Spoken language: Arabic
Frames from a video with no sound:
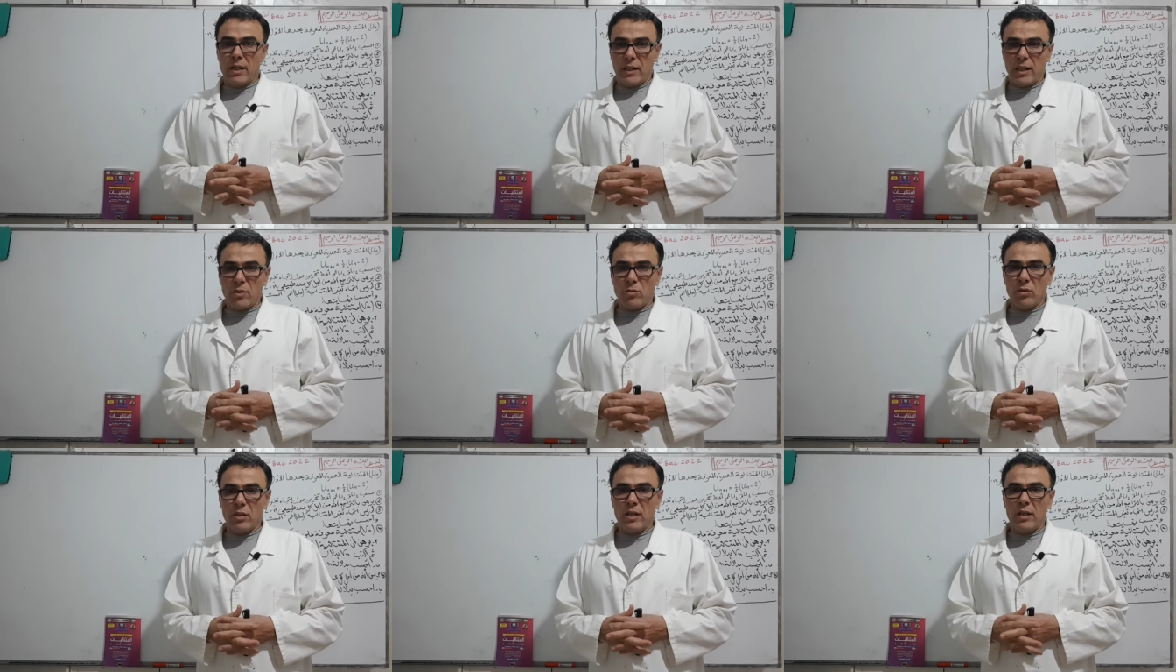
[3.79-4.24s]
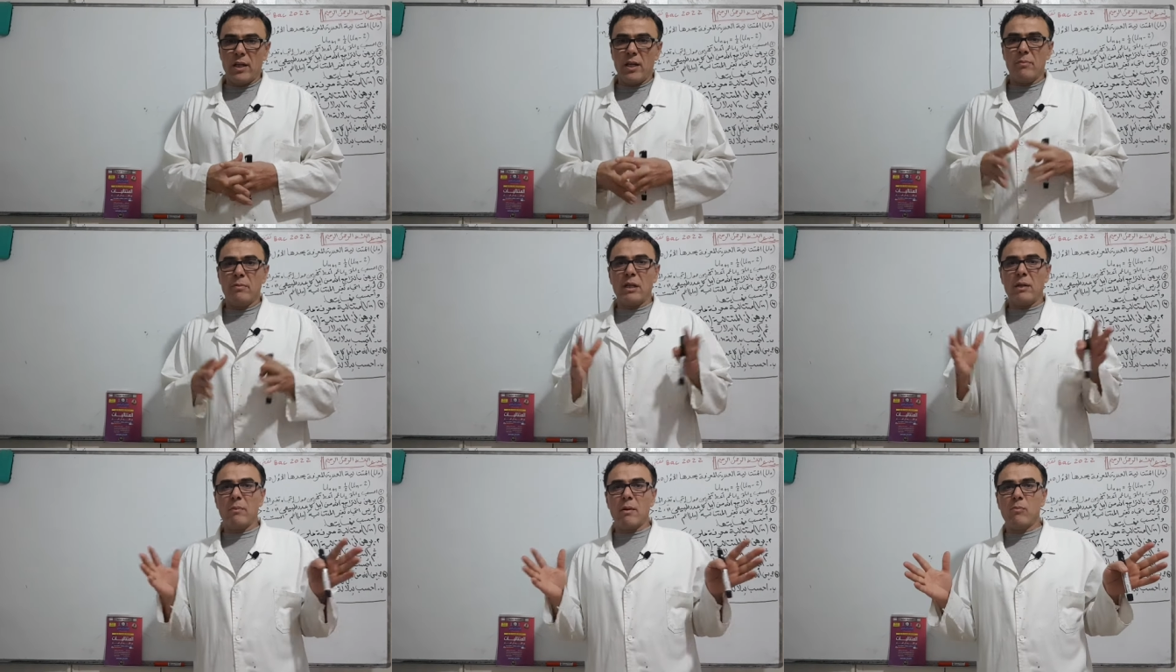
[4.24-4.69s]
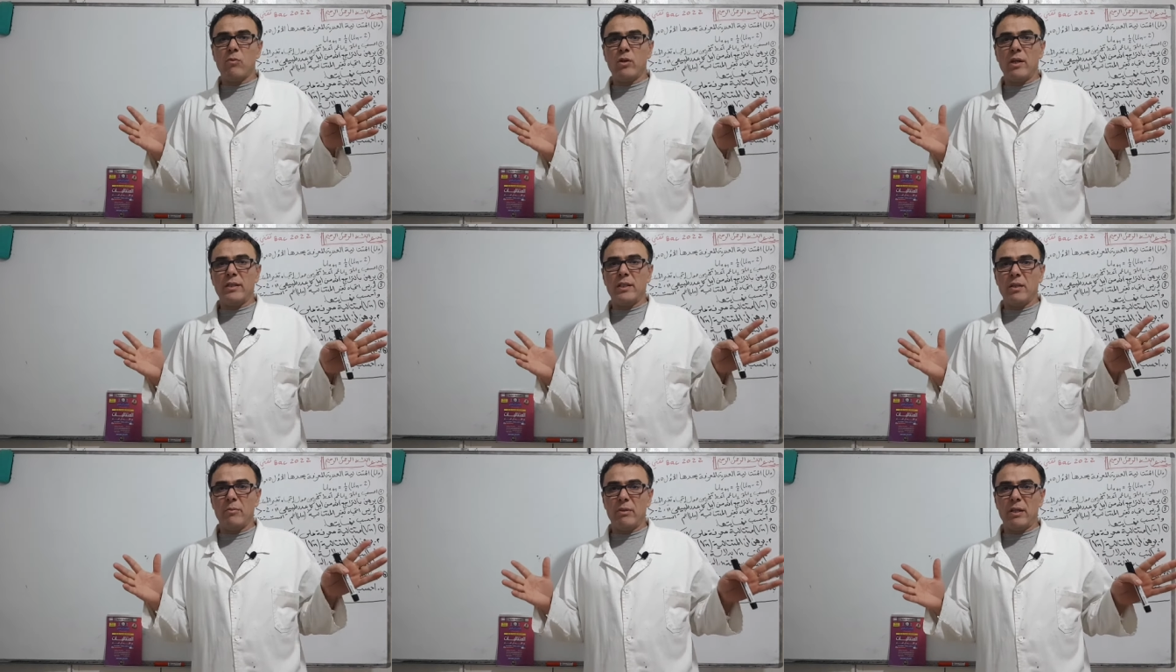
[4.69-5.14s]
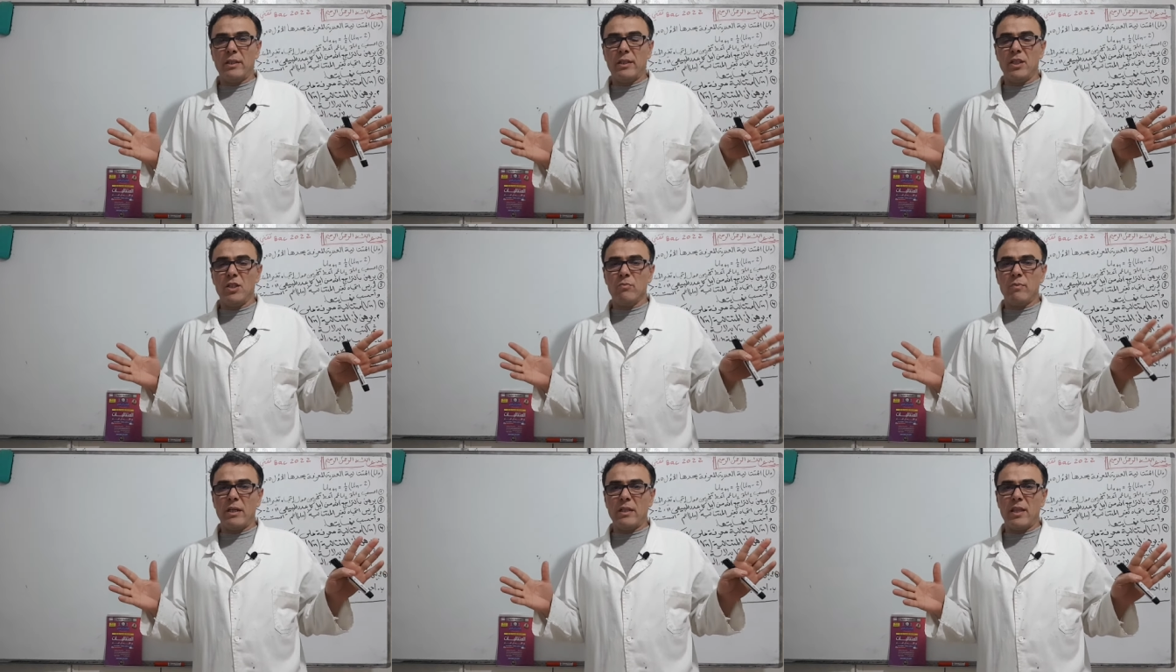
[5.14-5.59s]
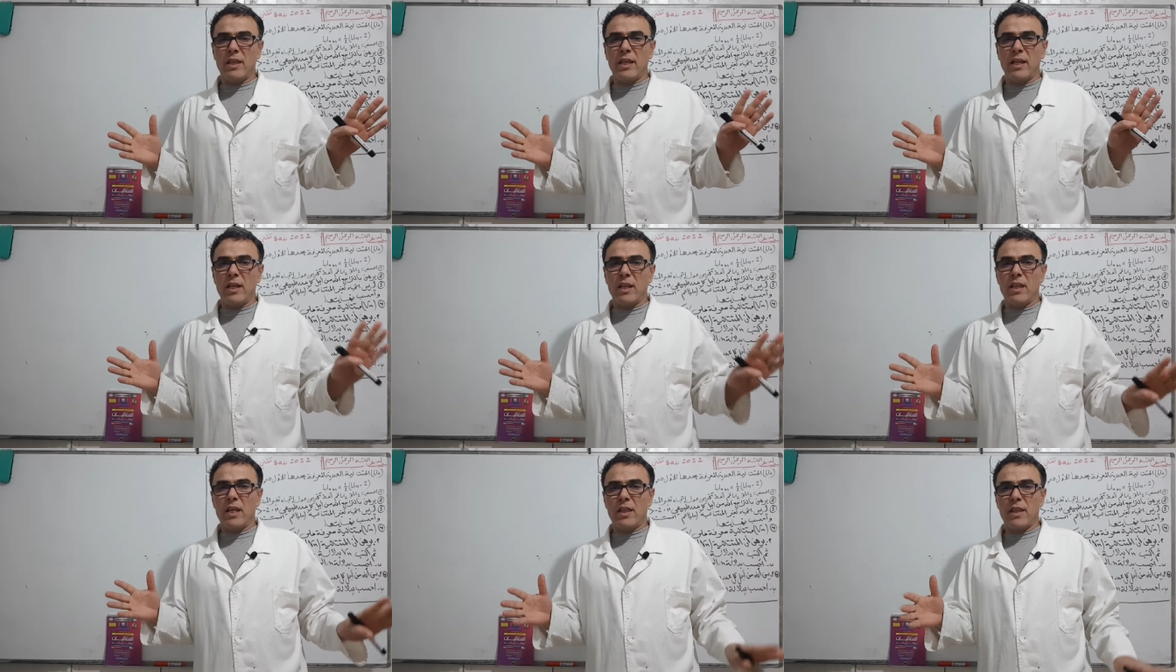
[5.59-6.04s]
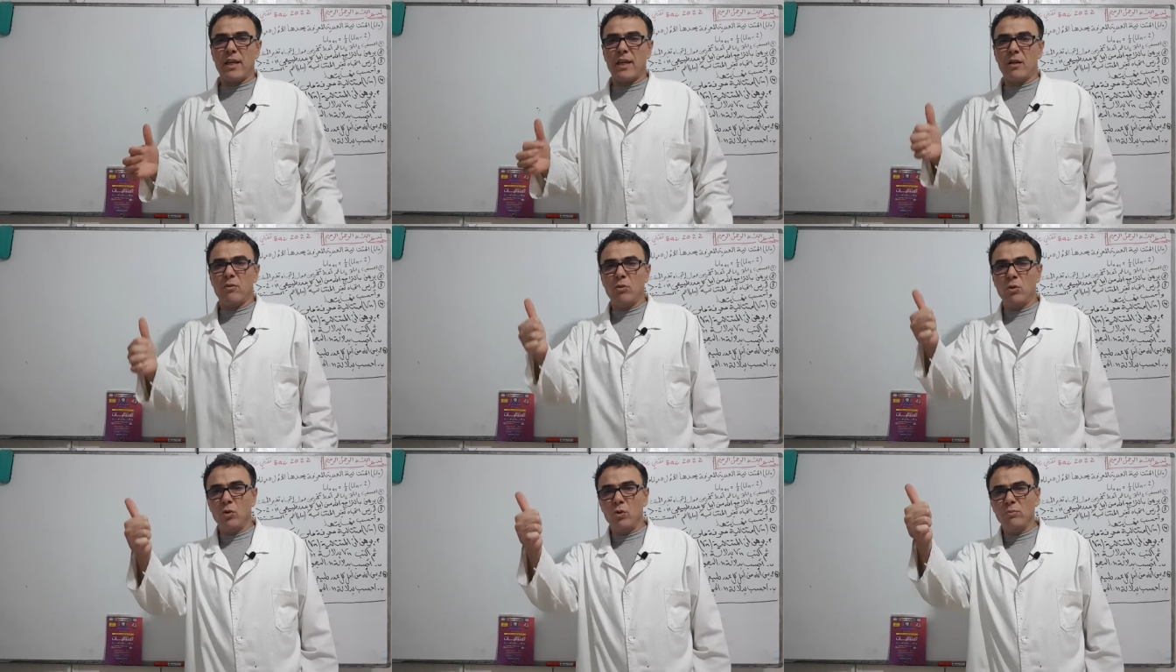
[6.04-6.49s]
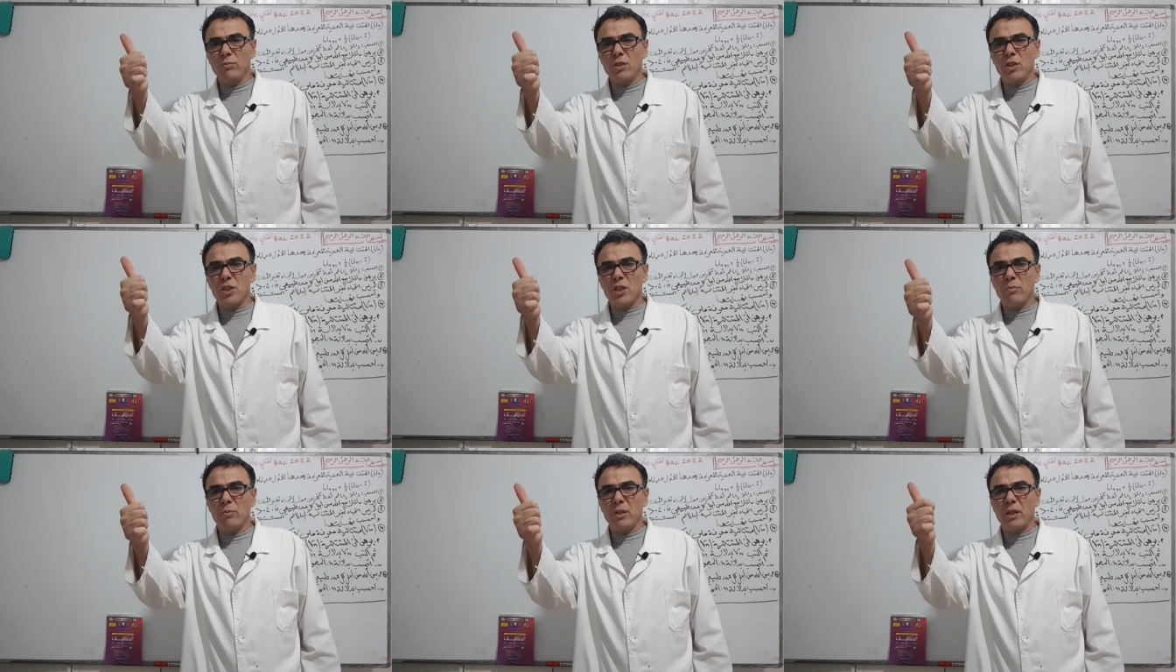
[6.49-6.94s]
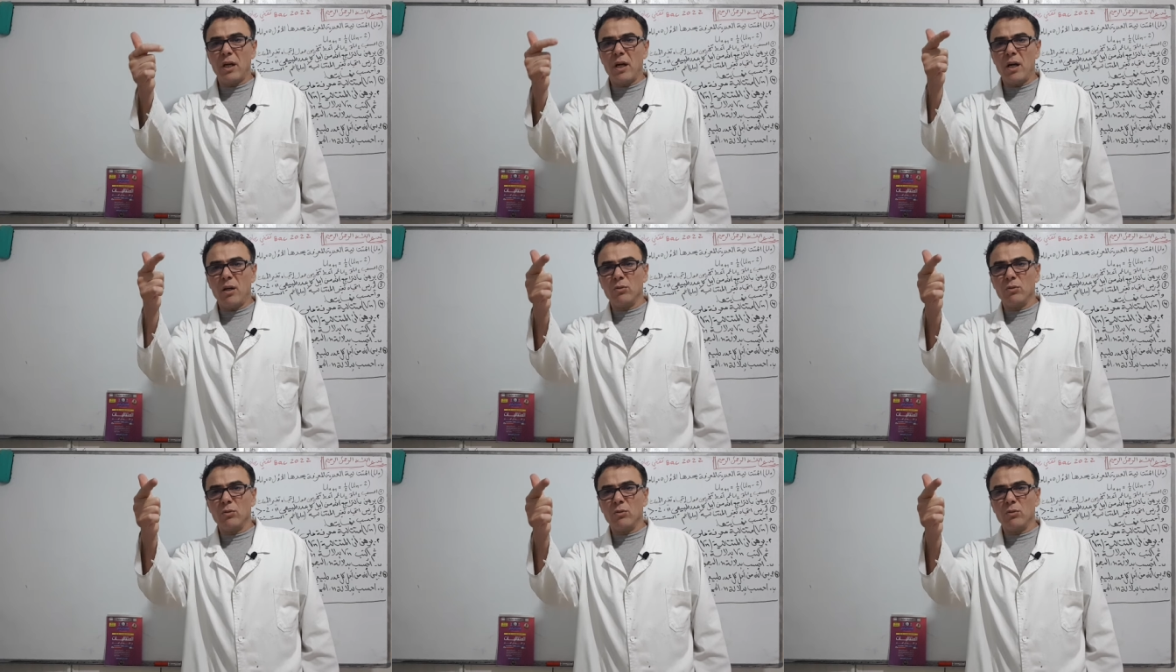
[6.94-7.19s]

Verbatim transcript: رسول الله مرحبا بولادي بناتي جماعة الثالثة ثانوي علوم تجريبية